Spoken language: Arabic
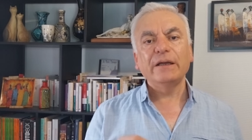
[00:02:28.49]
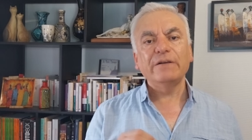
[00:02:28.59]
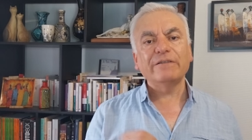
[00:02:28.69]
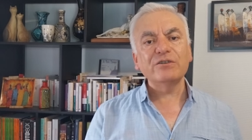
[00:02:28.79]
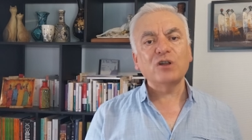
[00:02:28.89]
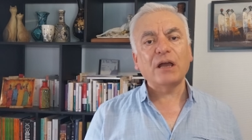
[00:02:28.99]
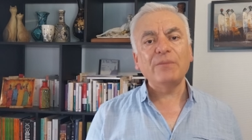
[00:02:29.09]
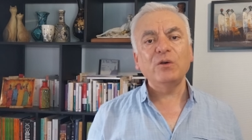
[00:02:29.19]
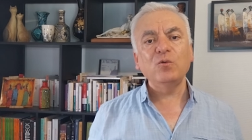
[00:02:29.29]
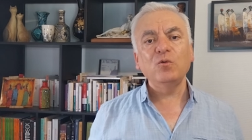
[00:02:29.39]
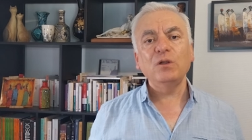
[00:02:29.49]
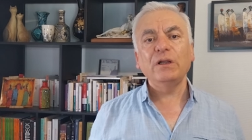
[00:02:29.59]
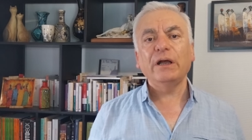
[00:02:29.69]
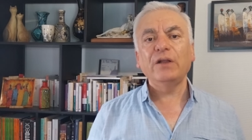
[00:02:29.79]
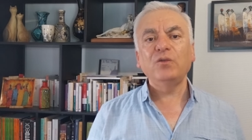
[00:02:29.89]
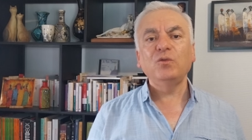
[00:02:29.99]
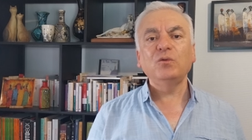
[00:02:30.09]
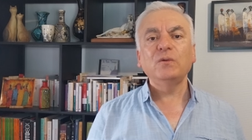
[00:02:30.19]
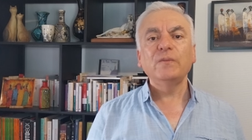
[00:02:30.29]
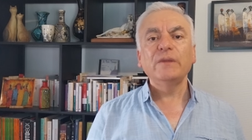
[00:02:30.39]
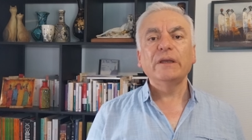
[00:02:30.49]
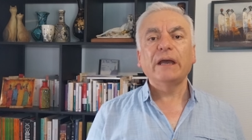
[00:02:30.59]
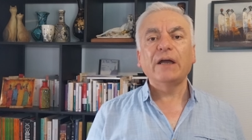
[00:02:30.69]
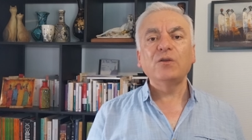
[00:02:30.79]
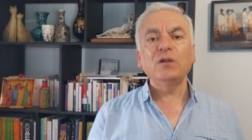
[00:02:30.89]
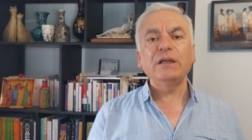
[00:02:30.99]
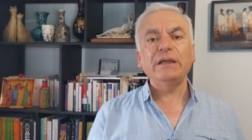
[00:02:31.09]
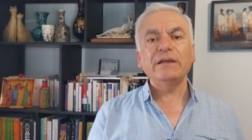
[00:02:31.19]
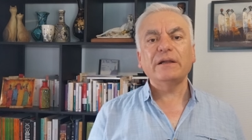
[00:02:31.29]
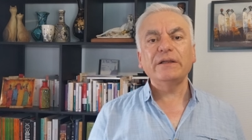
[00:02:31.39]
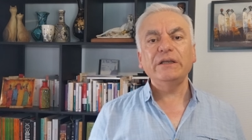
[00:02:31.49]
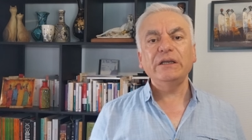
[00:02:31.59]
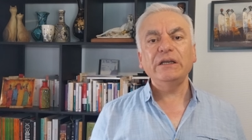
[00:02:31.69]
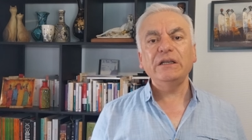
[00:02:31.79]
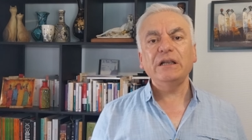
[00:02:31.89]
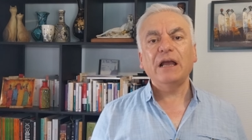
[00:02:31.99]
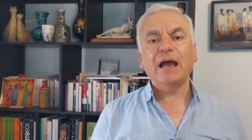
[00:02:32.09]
الرجل عم يقول أنه هدول الإيرانيين